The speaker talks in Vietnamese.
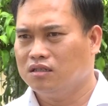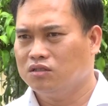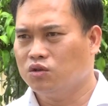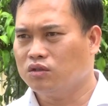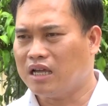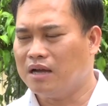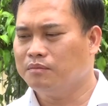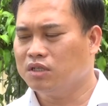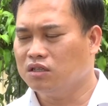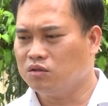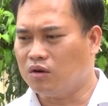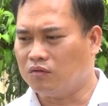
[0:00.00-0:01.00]
số tám
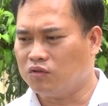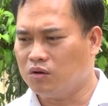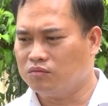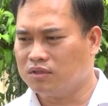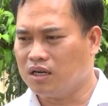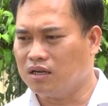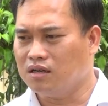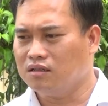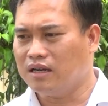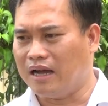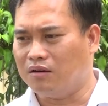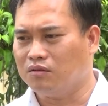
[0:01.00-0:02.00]
trường trung học phổ thông Trần
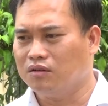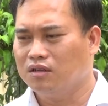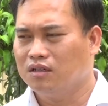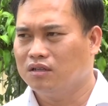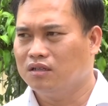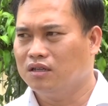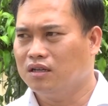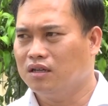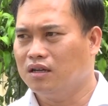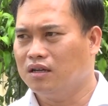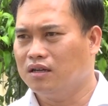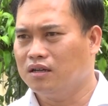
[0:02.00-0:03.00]
Hưng Đạo
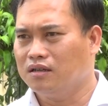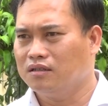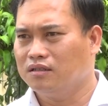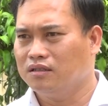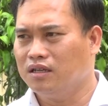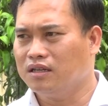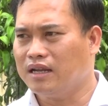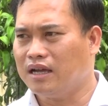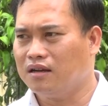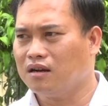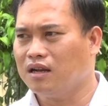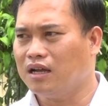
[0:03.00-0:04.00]
thì diễn
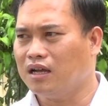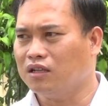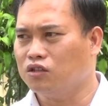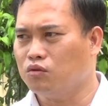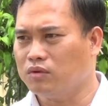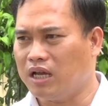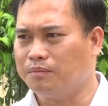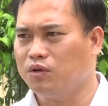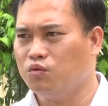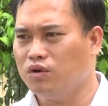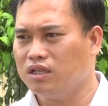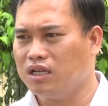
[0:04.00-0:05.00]
ra rất là tốt đẹp,
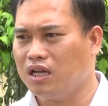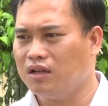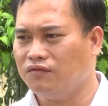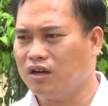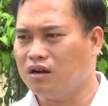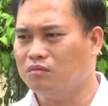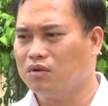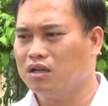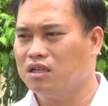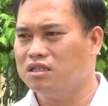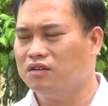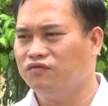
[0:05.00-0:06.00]
đúng quy chế và không
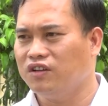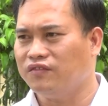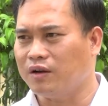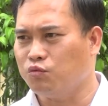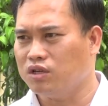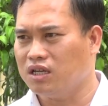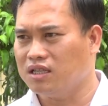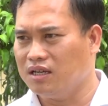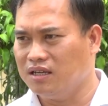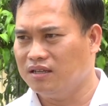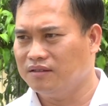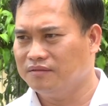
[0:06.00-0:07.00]
có thí sinh vi phạm quy chế
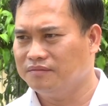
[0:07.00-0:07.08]
thi.